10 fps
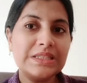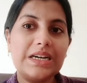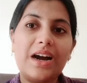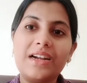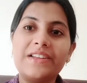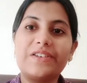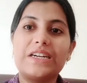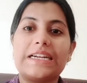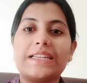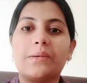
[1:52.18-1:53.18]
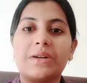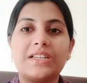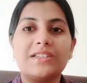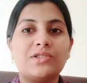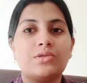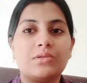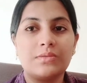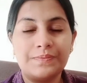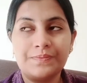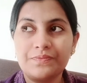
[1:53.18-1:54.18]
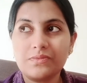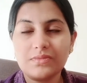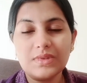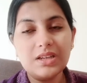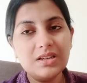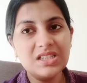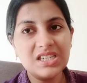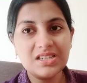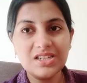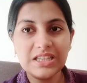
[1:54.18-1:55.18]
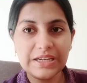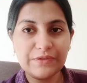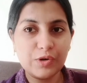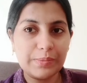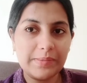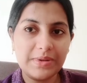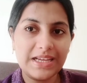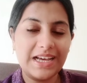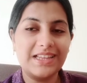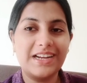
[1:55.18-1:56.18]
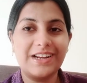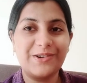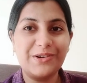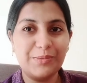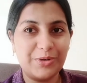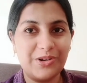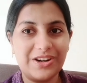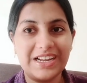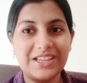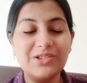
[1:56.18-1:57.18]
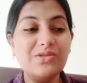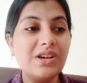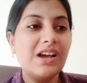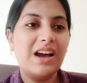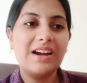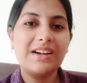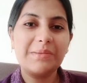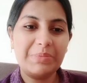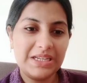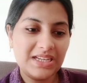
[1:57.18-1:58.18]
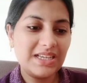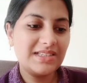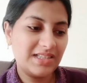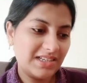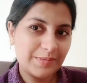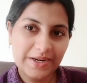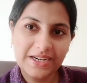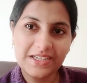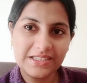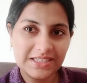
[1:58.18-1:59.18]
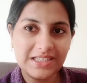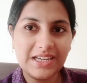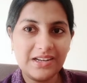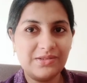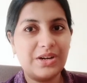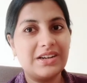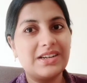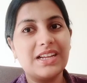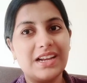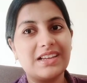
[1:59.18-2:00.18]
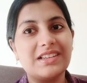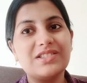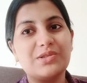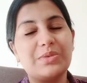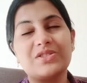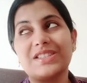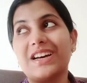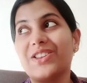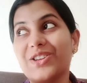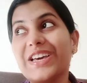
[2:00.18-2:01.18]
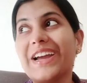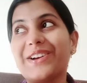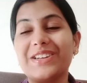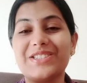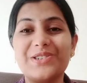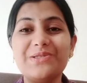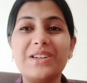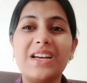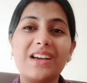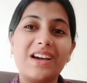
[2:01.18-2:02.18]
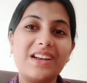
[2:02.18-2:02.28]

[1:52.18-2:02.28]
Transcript: ఆడనివ్వట్లేదు అనమాట సో జస్ట్ త్రీ ఫోర్ పీపుల్ గ్యాదర్ అయినా కూడా ఒప్పుకోవట్లేదు అంటే పిల్లలకి ఈజీగా స్ప్రెడ్ అవుతుంది అని అంటున్నారు కదా సో బహుశా అందుకే అయిండొచ్చు కానీ